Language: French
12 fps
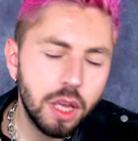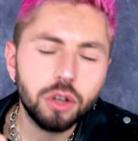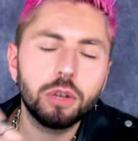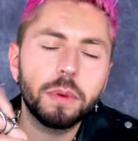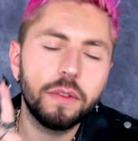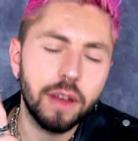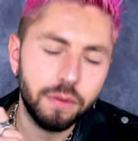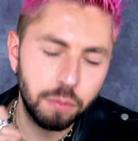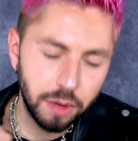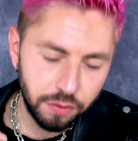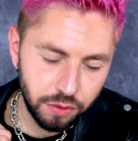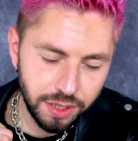je préfère vous
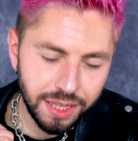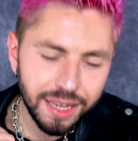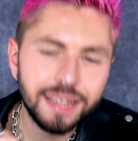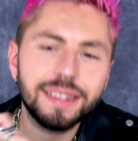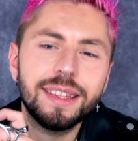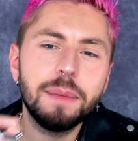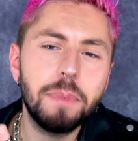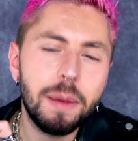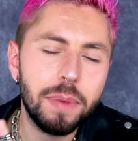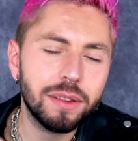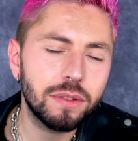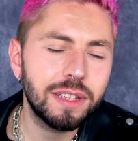prévenir, c'est pas
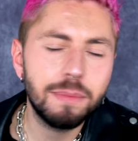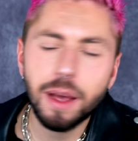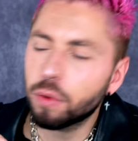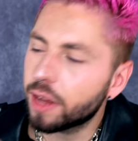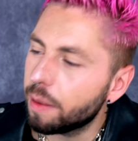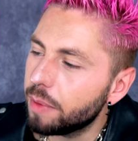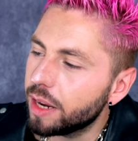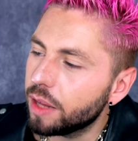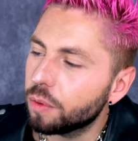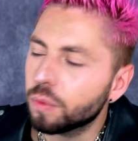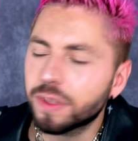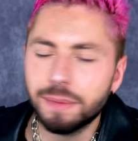parce que c'est Marion
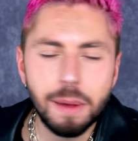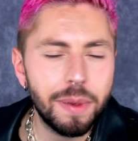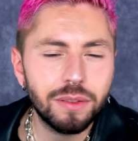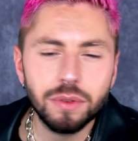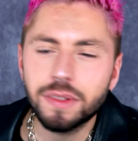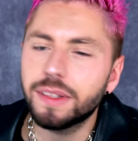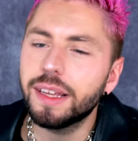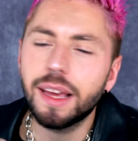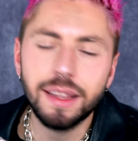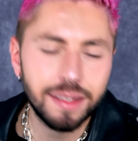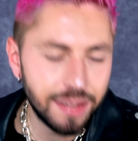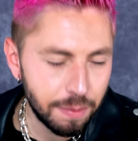Caméléon, c'est pas parce que c'est
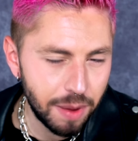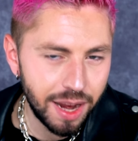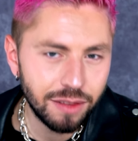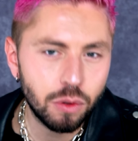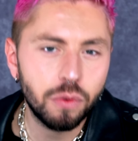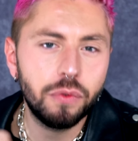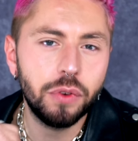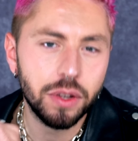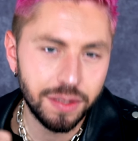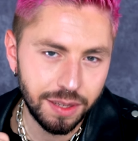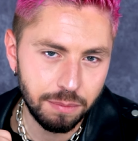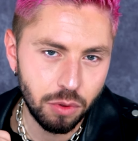sa palette que
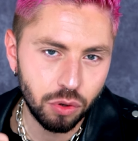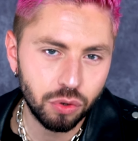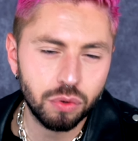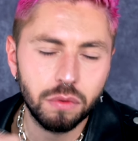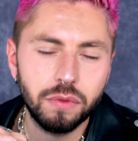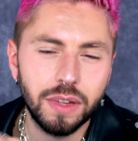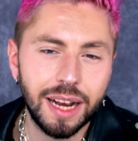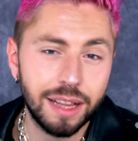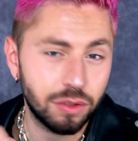forcément je vais la